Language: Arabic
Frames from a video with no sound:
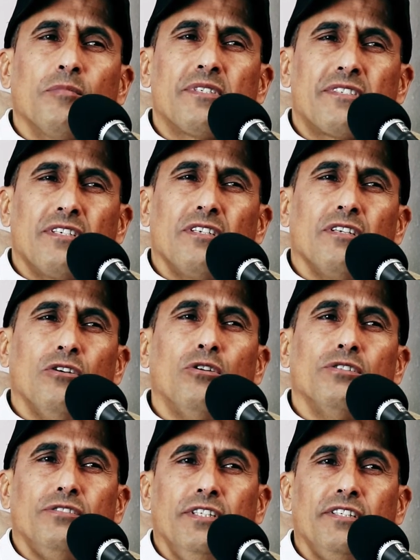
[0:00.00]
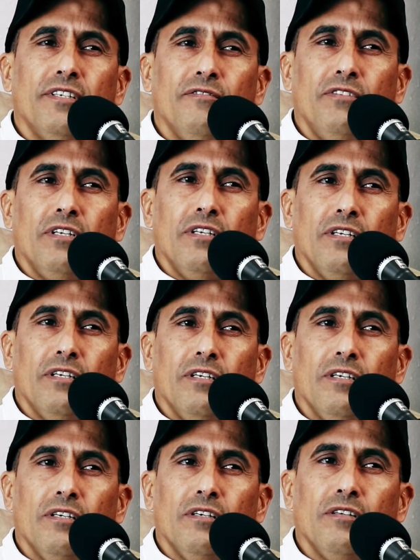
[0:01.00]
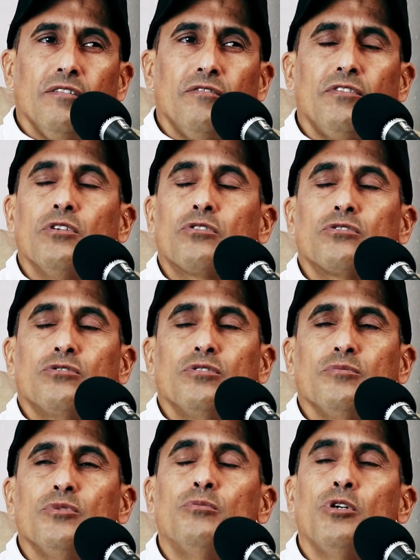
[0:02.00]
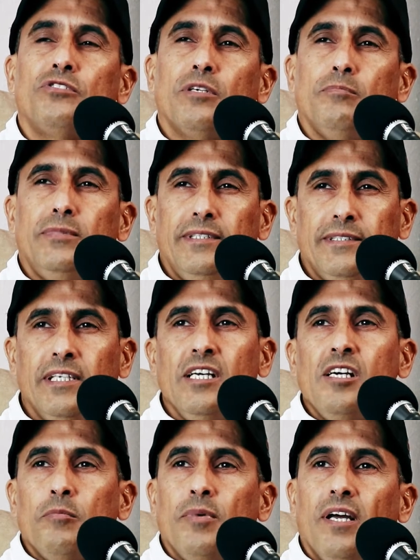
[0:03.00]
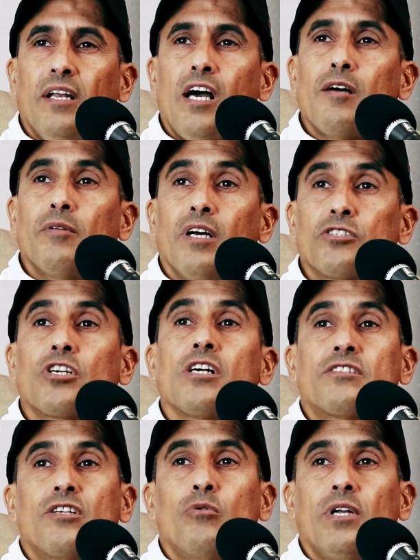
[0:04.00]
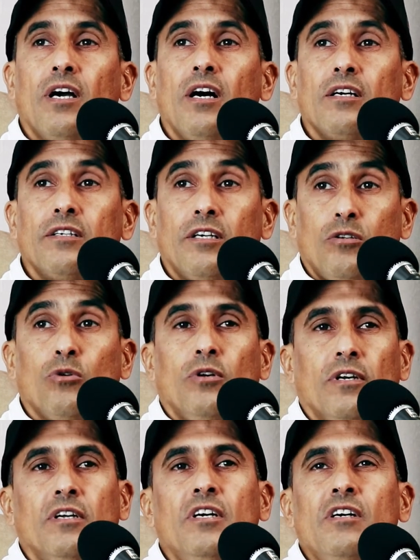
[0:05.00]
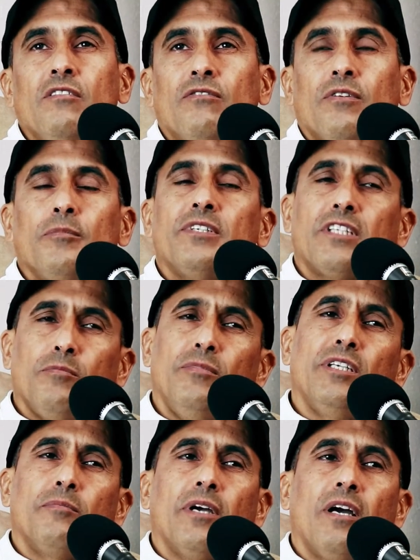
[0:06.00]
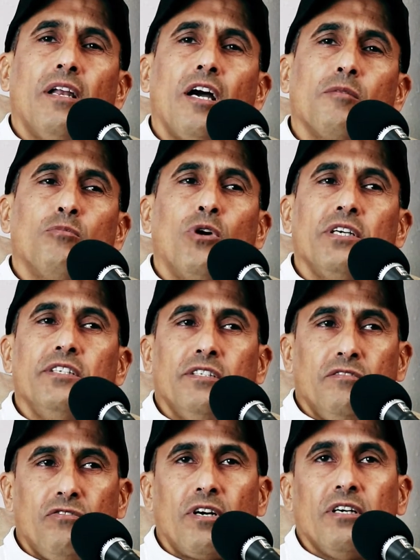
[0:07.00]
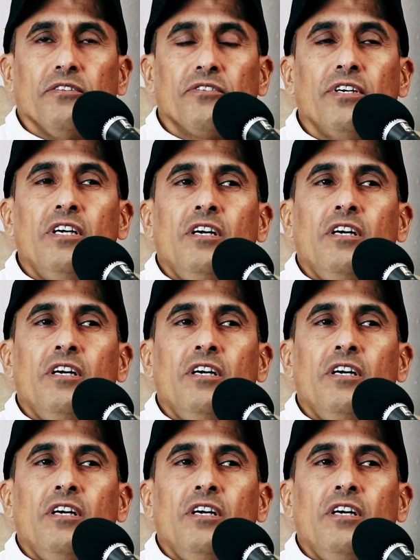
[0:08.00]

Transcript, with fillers: بس هون نحن في في الاردن مو مهتمين بالعاب الاشخاص ذوي الاعاقه ككل فمهتمين بالعاب معينه فقط